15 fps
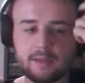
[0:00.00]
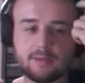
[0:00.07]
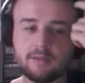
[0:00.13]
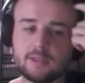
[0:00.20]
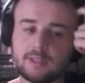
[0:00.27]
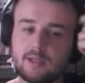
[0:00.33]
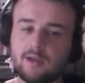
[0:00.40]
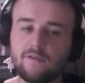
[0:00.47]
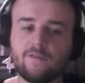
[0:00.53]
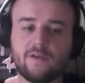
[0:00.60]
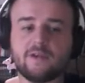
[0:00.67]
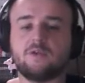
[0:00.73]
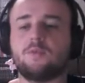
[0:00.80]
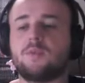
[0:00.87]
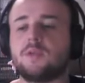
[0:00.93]
Questo è
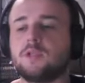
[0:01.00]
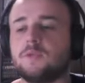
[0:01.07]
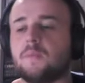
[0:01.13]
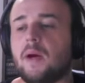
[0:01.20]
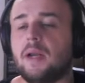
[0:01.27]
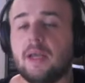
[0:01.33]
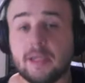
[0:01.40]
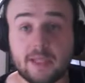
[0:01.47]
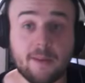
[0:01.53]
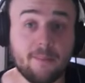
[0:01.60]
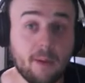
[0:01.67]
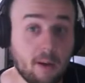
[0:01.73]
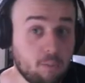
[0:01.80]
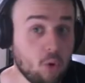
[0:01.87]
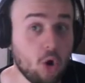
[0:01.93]
l'effetto mm. principale ed è
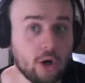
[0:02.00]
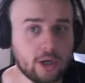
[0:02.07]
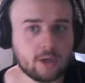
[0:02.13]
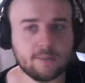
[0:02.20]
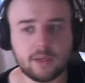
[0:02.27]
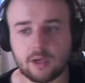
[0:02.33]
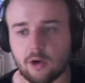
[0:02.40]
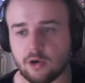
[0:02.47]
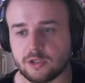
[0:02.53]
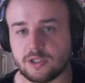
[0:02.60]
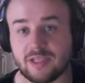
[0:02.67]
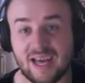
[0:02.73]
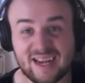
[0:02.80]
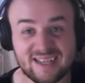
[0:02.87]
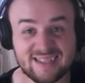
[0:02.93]
bo buona come cosa,
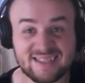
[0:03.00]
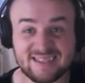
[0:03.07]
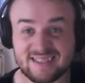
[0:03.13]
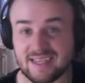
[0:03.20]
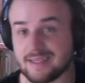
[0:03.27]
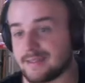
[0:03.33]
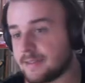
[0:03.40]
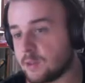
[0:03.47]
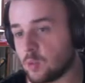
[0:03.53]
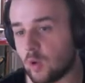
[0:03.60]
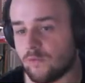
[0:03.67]
dà resistenza 2 e